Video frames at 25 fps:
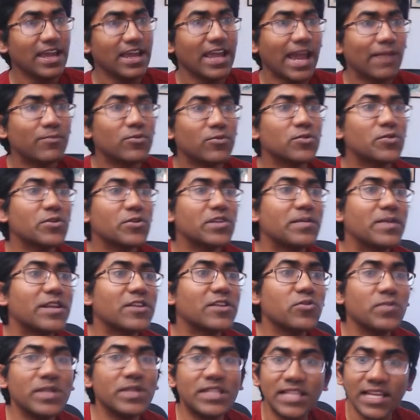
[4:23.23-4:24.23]
এমন হতে হতে পারে
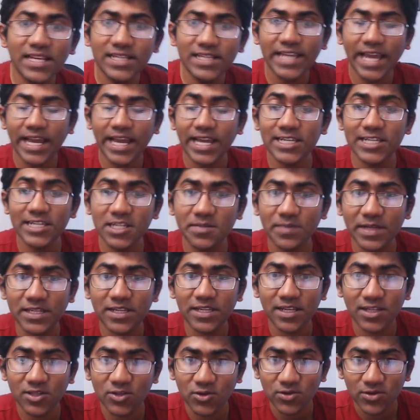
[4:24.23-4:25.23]
তুমি তিনটা একই জিনিস বেছে
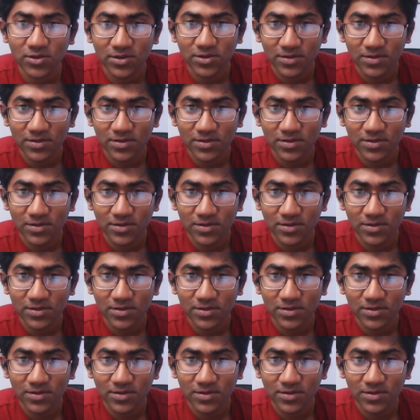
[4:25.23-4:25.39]
নিচ্ছ